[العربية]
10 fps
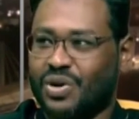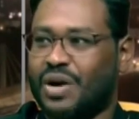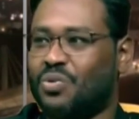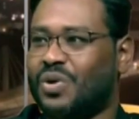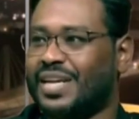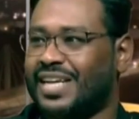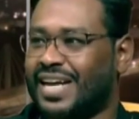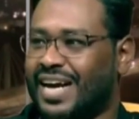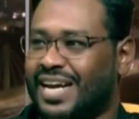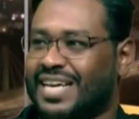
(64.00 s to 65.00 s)
يحول
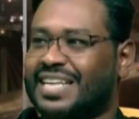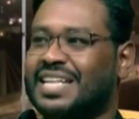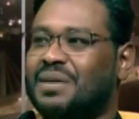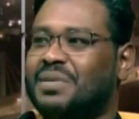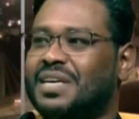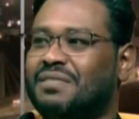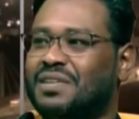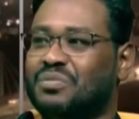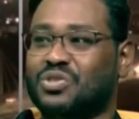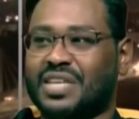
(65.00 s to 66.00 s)
إلى حالة كتابية,
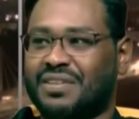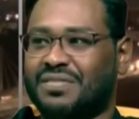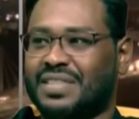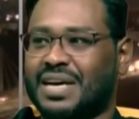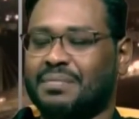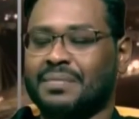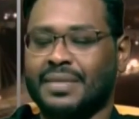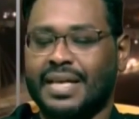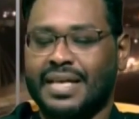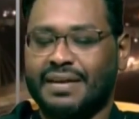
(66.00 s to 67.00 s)
كتابية. في مصحف نعم مم.